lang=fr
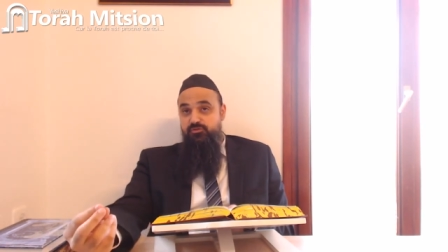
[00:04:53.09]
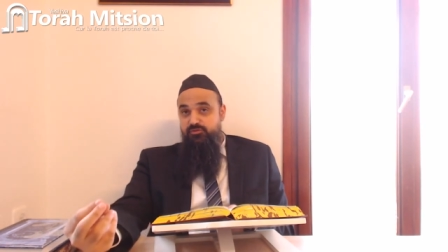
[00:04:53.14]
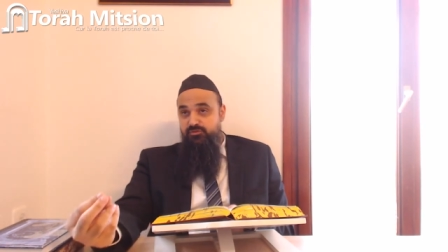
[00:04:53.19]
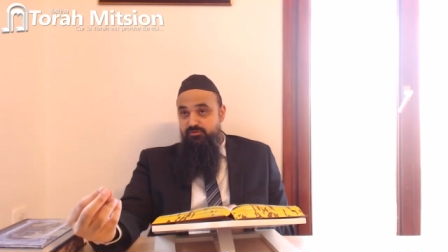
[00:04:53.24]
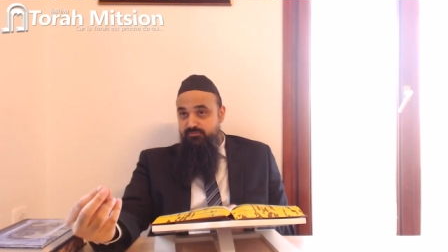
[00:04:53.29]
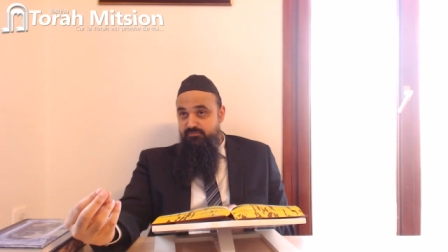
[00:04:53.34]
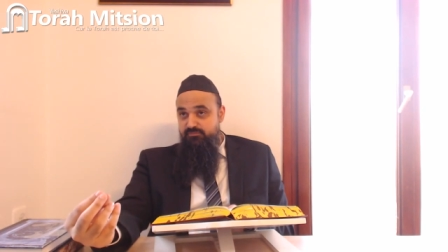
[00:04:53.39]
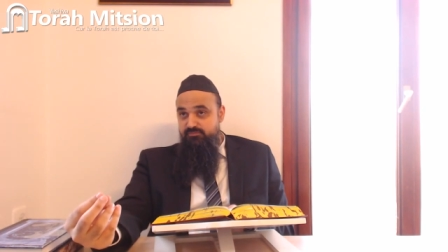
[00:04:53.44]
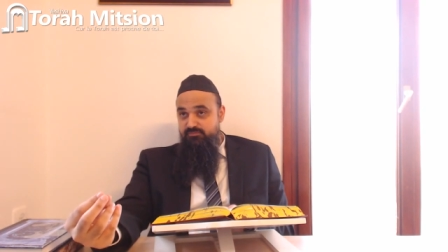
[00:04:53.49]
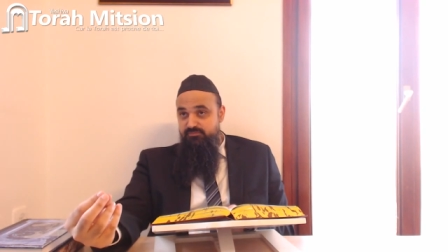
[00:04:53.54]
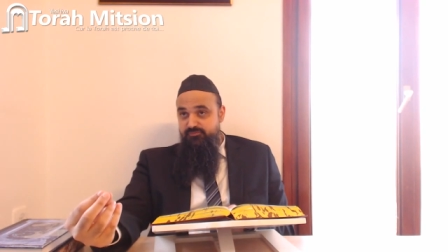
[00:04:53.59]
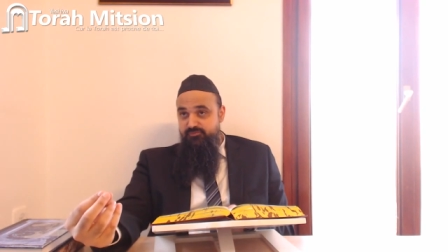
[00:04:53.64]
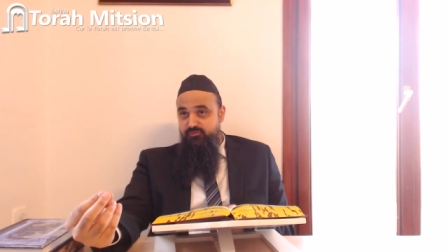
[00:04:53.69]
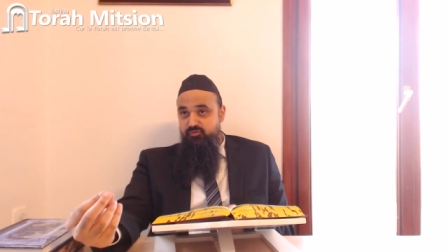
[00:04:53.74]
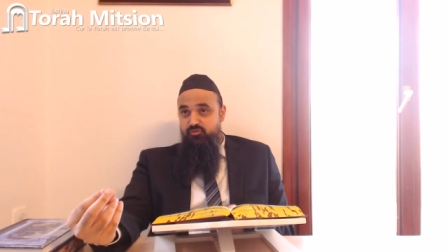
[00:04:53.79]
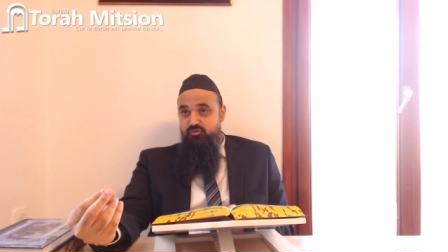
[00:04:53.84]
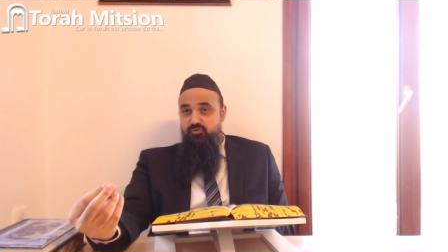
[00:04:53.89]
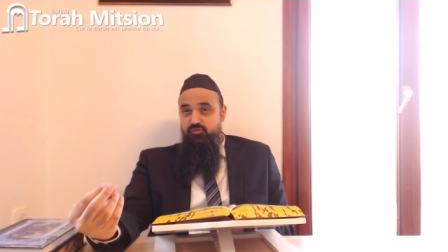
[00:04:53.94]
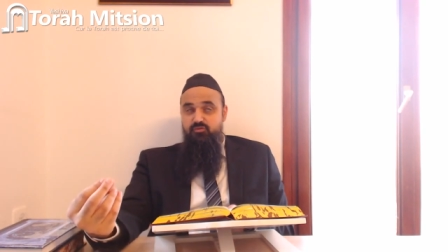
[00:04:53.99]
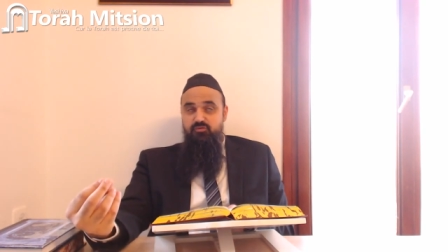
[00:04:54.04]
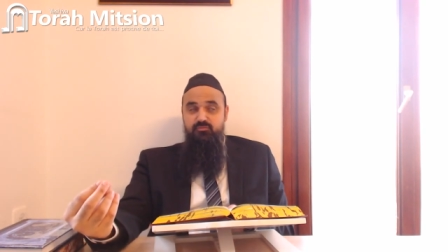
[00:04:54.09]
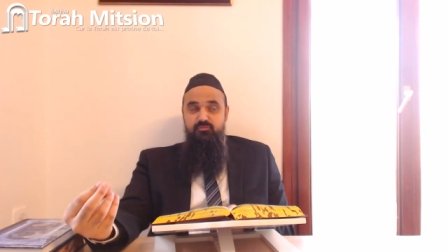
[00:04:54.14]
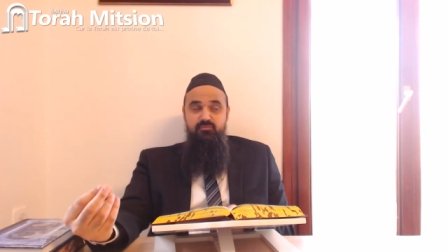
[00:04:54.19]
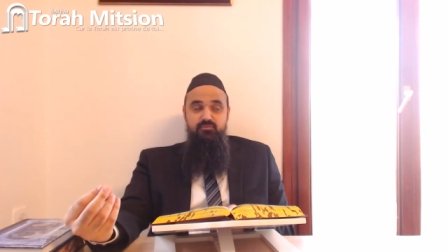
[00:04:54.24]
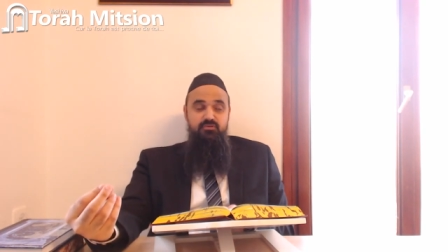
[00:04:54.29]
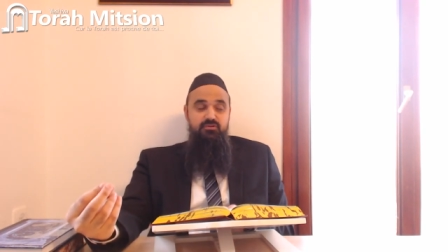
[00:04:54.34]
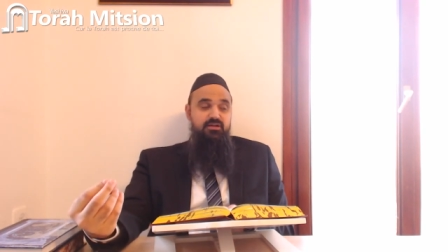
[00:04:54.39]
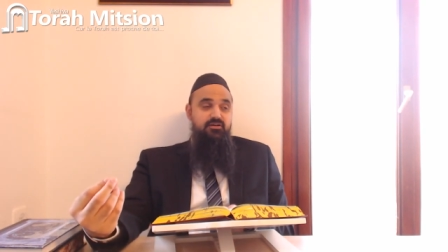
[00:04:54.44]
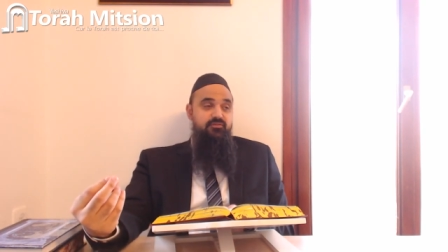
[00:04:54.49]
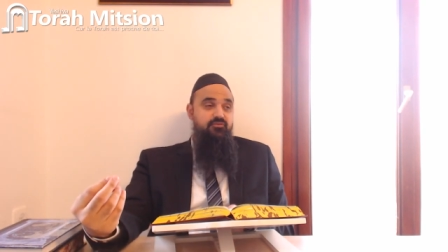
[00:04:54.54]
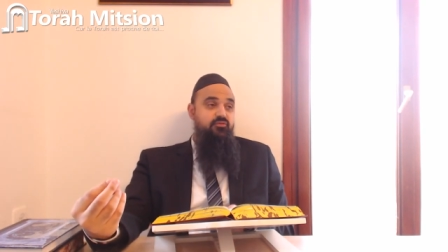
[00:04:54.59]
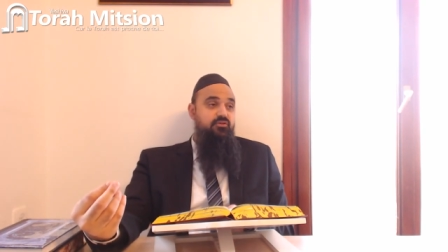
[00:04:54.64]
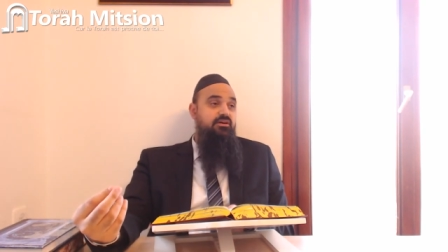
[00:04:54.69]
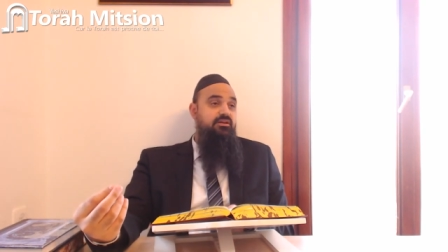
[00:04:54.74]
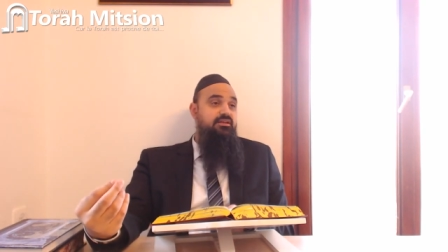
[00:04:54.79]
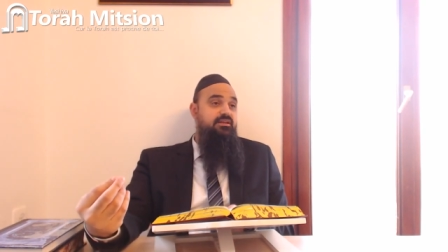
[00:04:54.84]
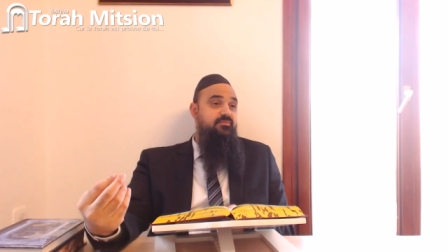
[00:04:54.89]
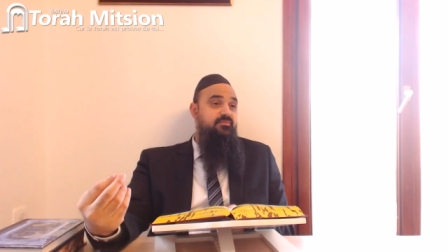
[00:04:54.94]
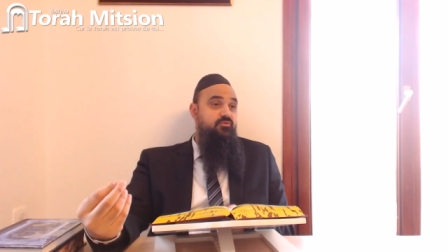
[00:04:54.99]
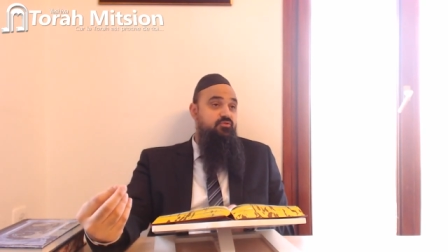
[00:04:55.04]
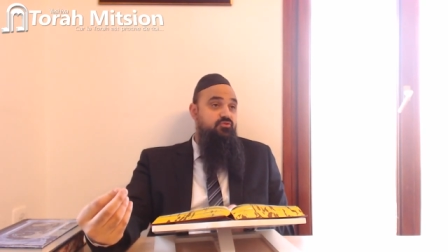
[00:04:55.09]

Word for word: Il faut avoir la